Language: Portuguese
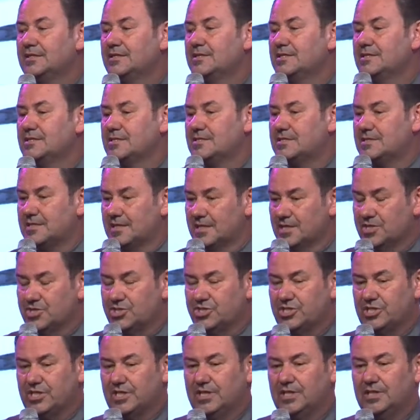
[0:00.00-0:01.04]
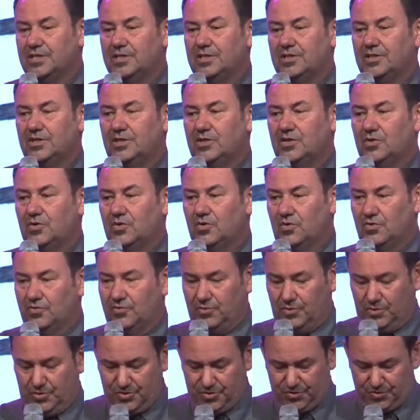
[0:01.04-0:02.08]
seja
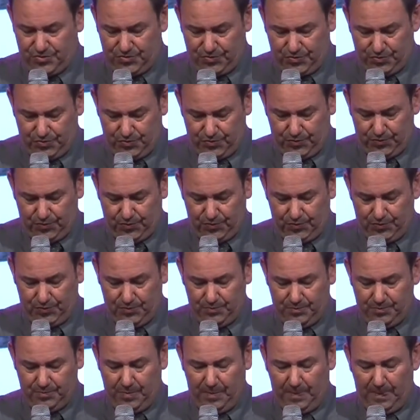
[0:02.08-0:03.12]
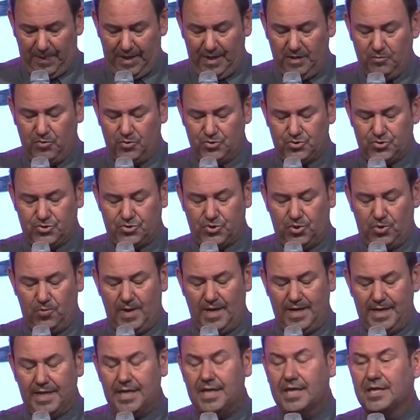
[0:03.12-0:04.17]
convosco. E mostrou
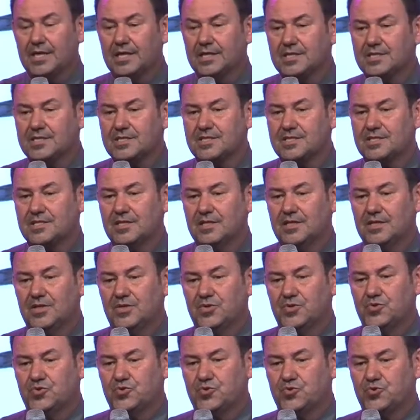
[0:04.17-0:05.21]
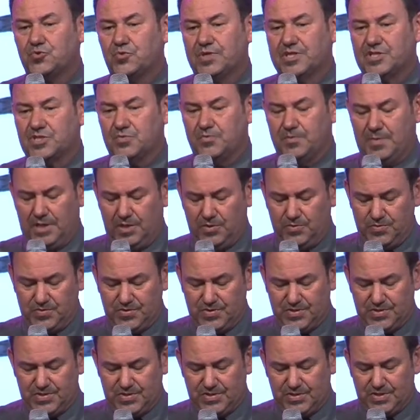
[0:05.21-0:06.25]
a eles suas
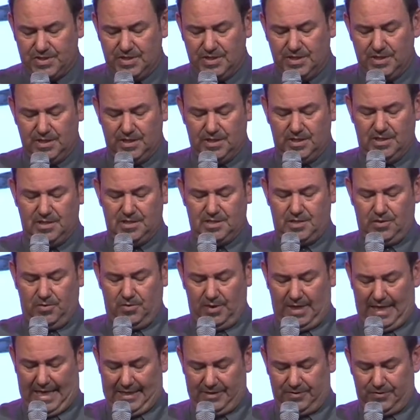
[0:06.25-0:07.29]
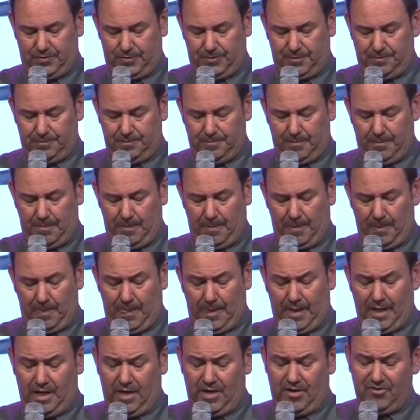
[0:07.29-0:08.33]
mãos e seu lado.
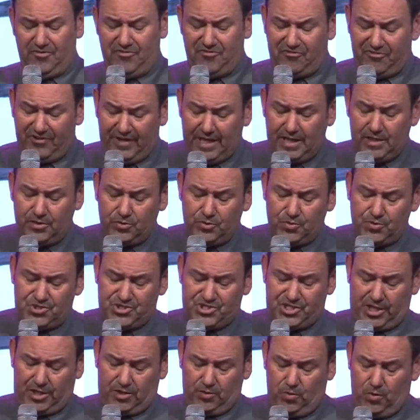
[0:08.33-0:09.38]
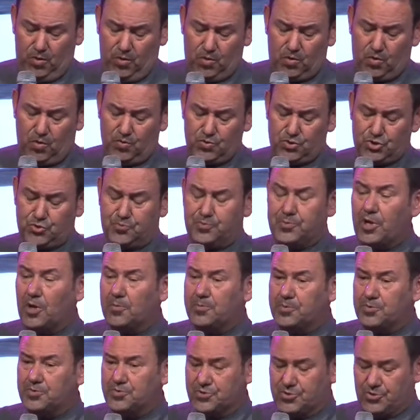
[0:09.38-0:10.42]
Vendo o Senhor com os
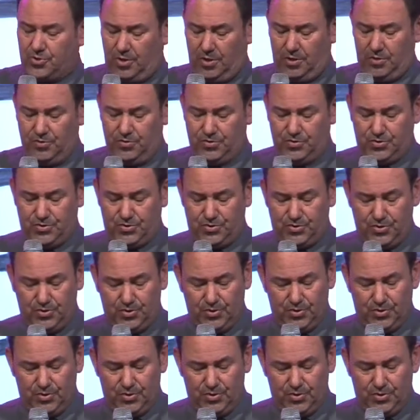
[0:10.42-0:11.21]
próprios olhos,